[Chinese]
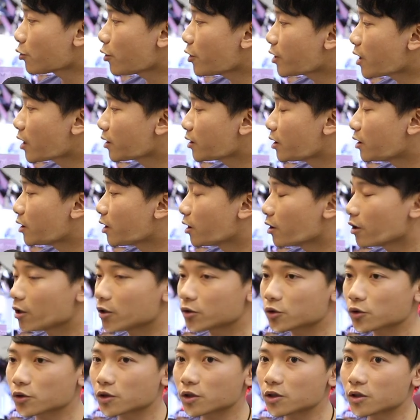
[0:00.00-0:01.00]
就会让你
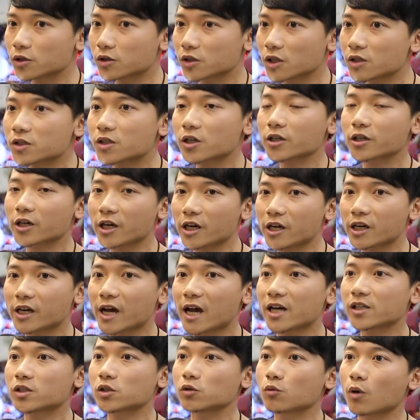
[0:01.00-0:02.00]
的就是真正可以
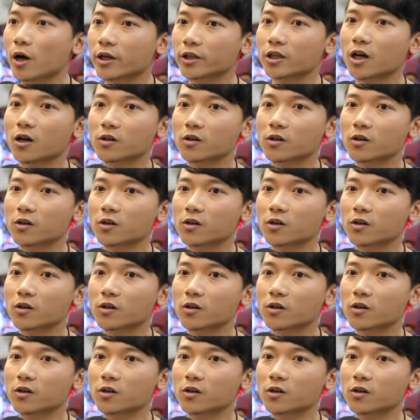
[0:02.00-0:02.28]
开始玩